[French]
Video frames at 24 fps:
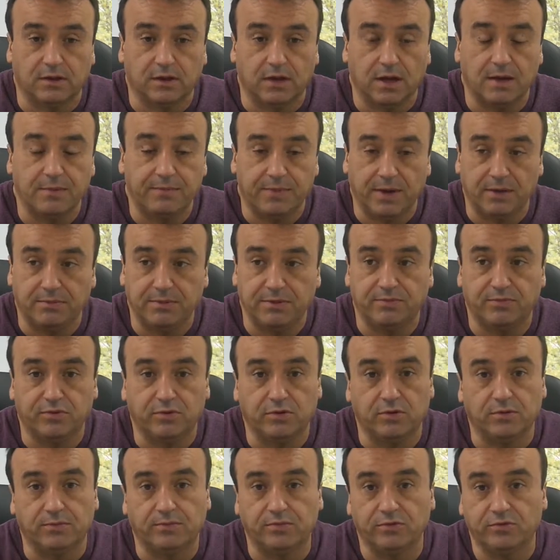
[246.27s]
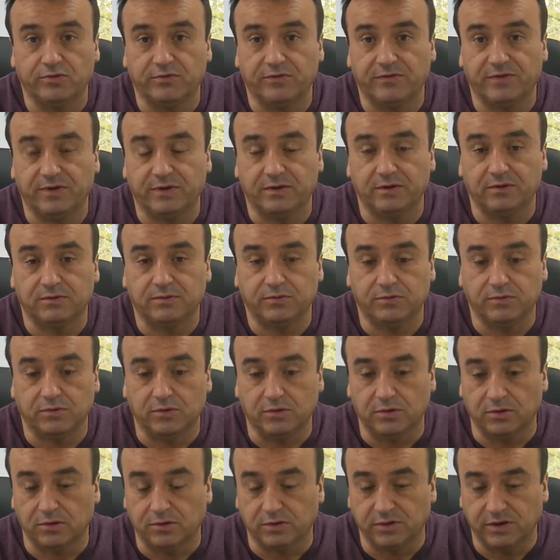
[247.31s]
un permis pour, pour, faire,
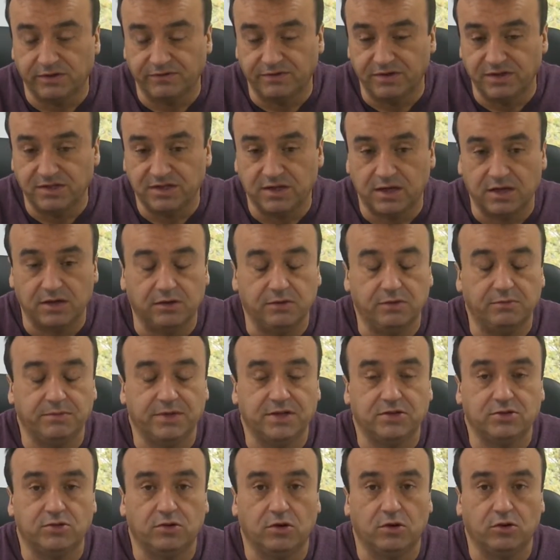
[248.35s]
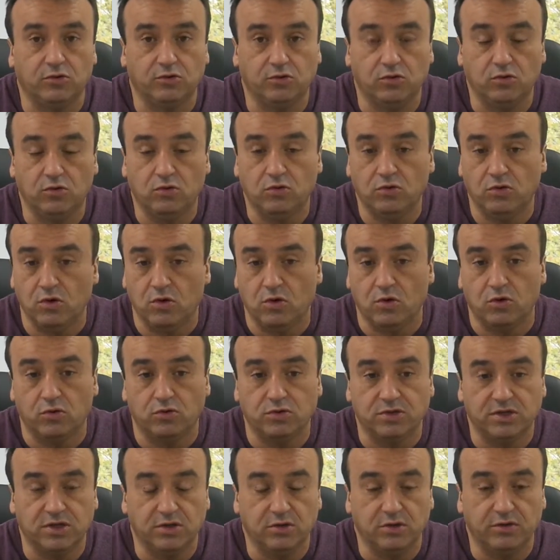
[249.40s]
pour euh, diviser une maison en deux lots,
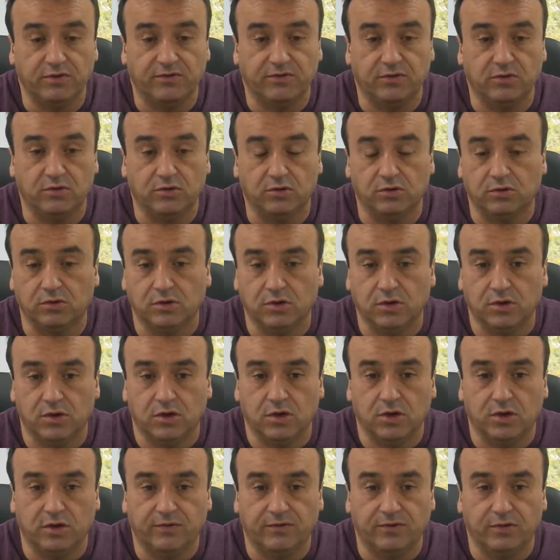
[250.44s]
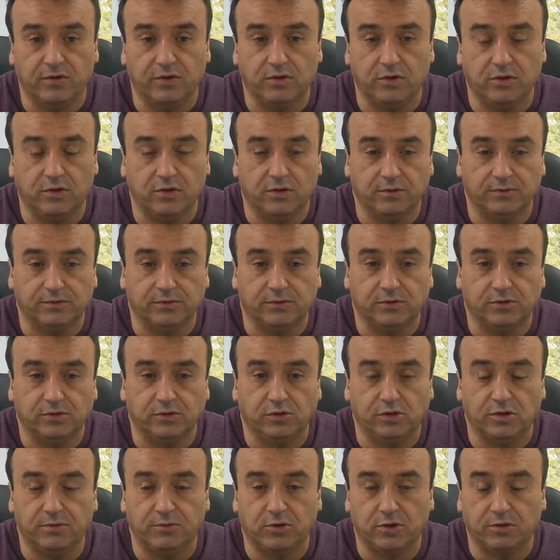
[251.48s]
ou sinon il faut, il faut une, euh,
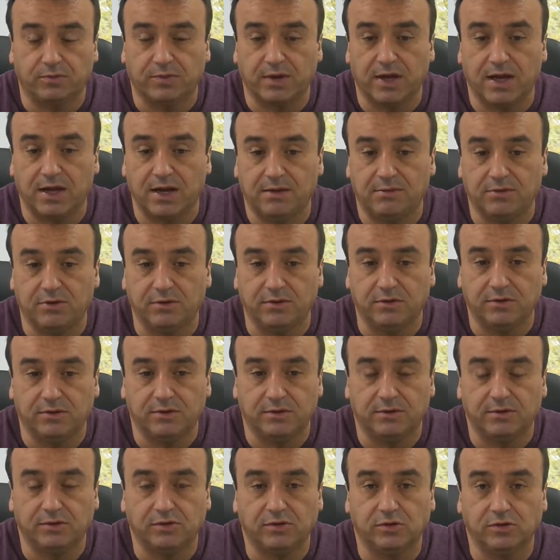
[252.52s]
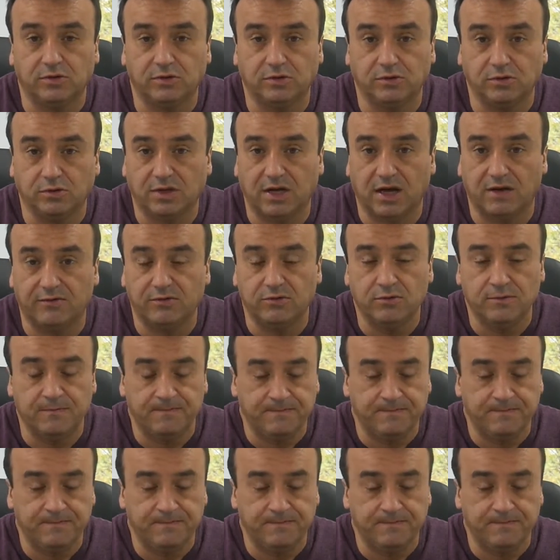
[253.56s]
demande préalable de, travaux.